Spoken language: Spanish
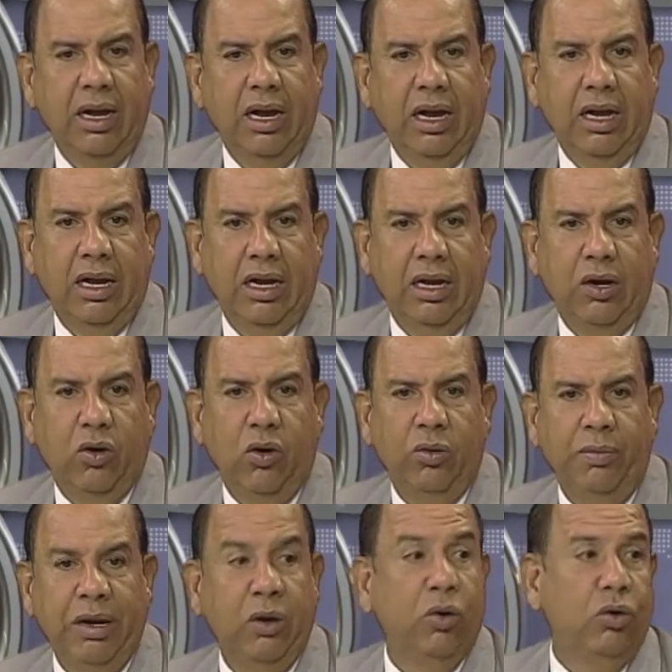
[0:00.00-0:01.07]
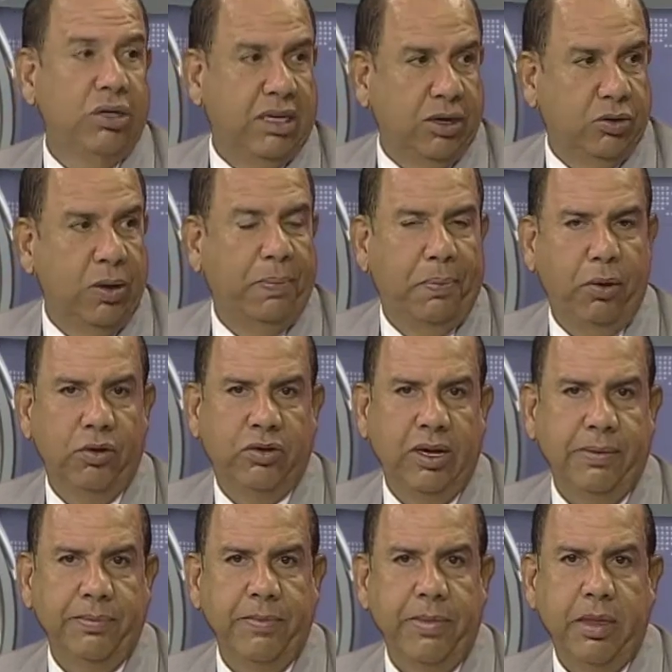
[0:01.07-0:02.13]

eh, con Minucha, su esposa,